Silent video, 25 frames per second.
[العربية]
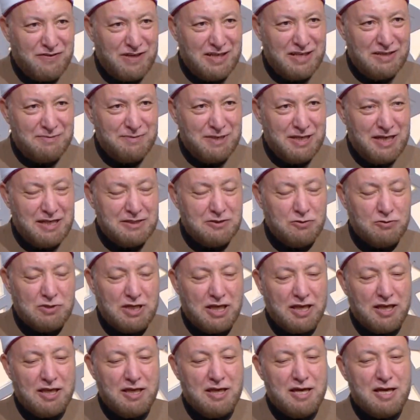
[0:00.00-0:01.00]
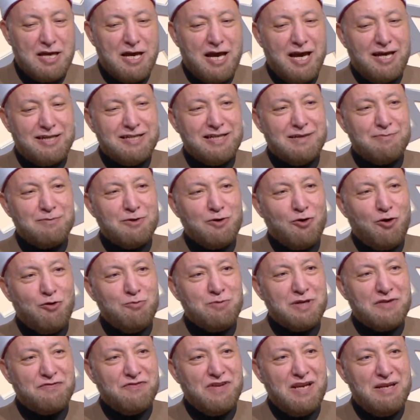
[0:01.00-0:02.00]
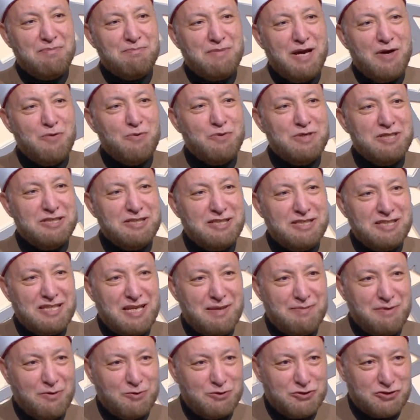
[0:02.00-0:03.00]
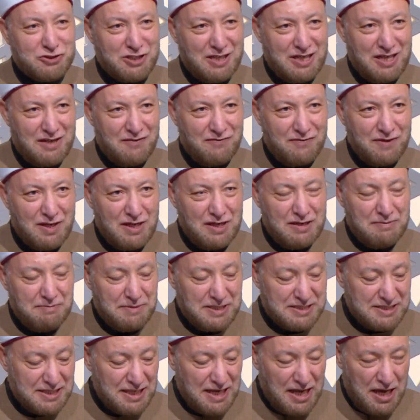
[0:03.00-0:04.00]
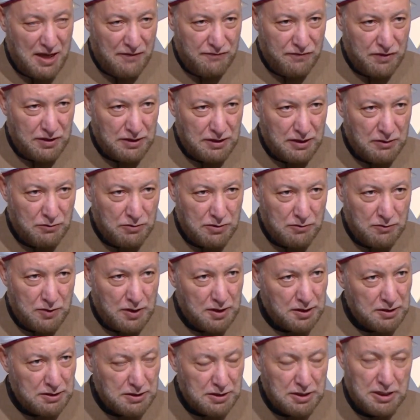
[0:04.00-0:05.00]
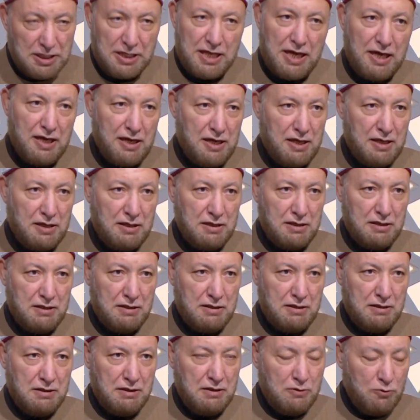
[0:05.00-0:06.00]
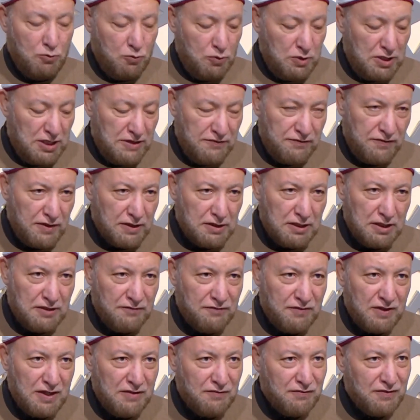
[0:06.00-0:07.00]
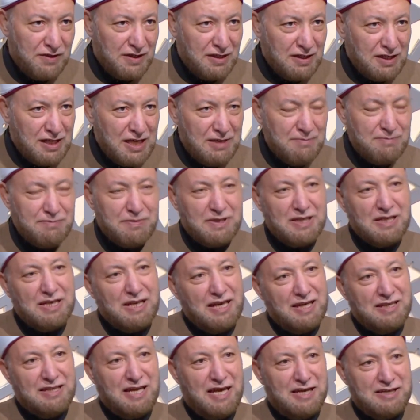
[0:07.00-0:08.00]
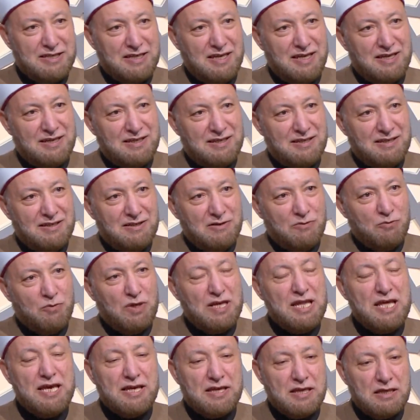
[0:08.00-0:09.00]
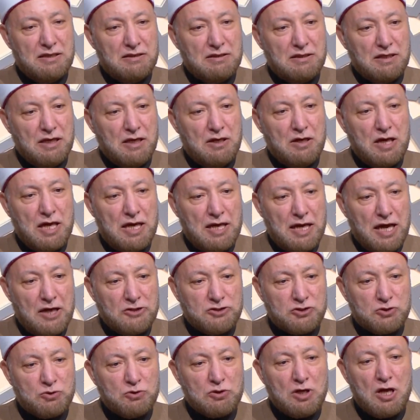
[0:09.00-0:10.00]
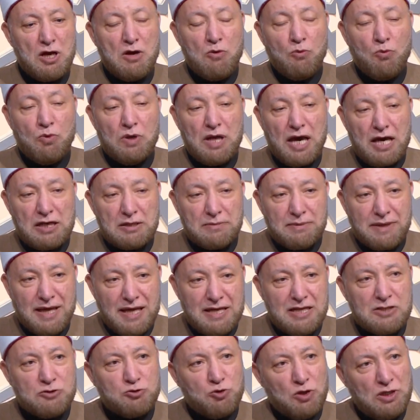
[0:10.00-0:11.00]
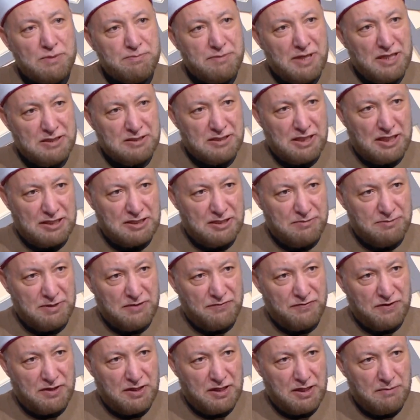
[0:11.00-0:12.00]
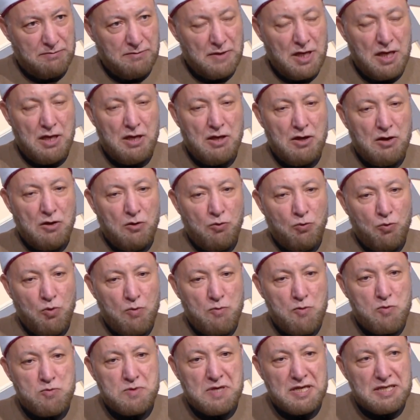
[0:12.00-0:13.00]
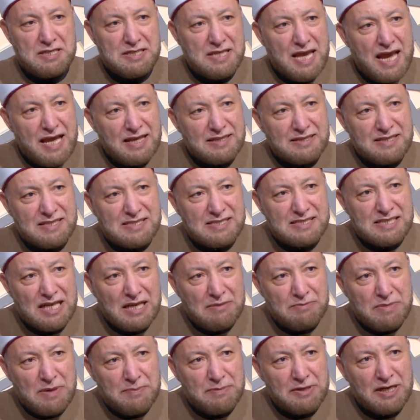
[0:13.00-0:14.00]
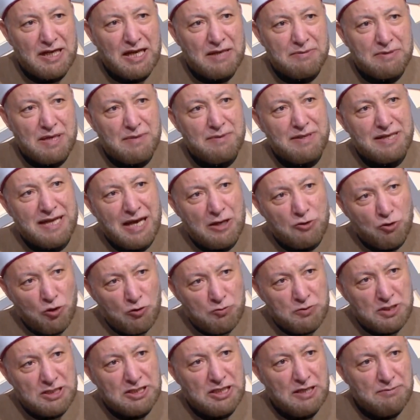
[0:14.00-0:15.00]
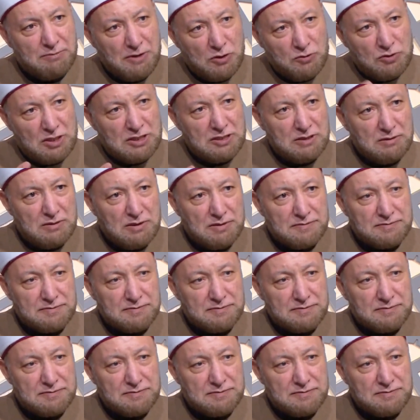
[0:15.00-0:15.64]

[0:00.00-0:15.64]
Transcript: في لميلاده يقول لك إيه هنعمل عمرة في المولد النبوي أيوة. الشريف بس لها فضل وورد لا وليه فضل في في رجب لا الحقيقة ولكن هي أشهر والعرب كانت تحب أن تعتمر في رجب وممكن ياتي استحباب رجب كمان عن عمره المولد